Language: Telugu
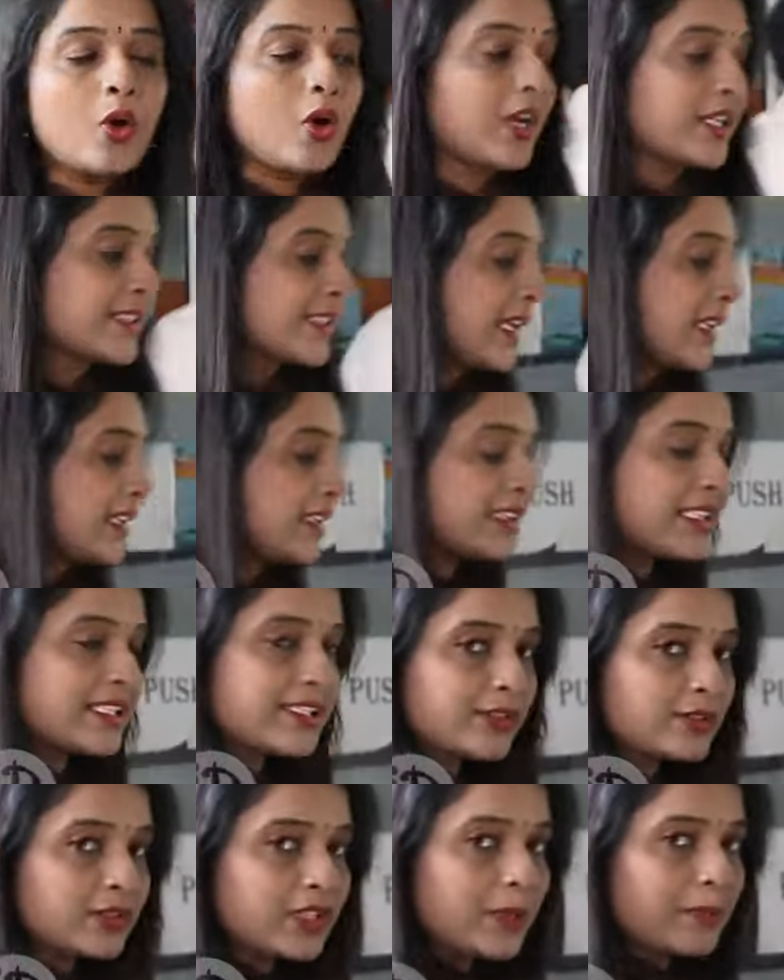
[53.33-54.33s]
ఒక్కసారి
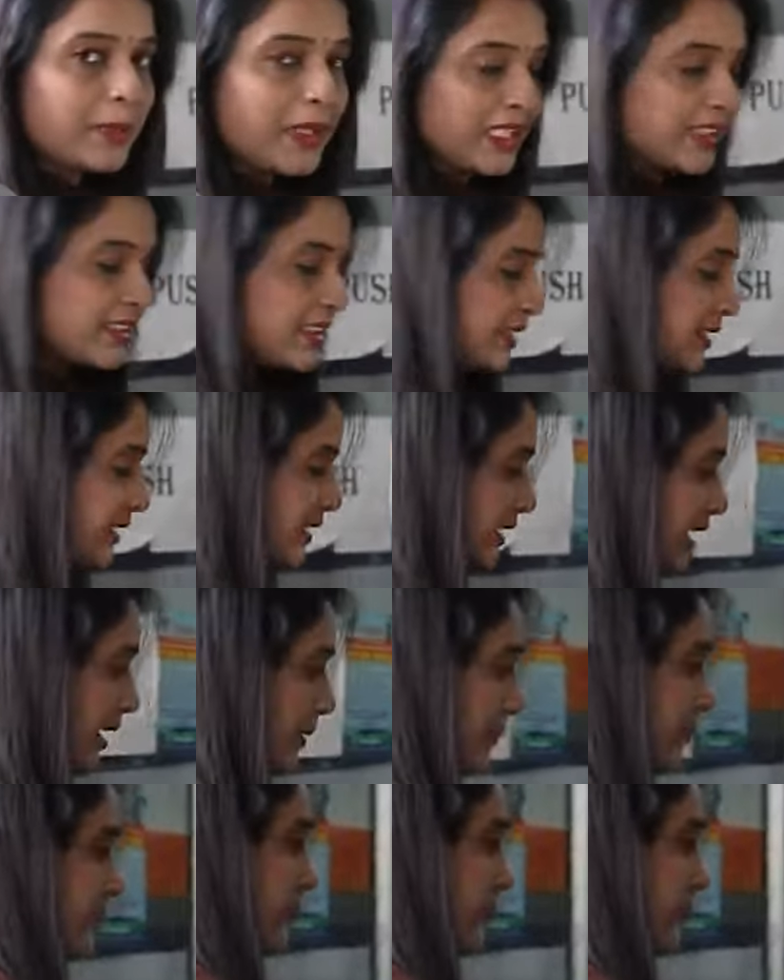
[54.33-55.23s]
తెలుసుకునే ప్రయత్నం చేద్దాం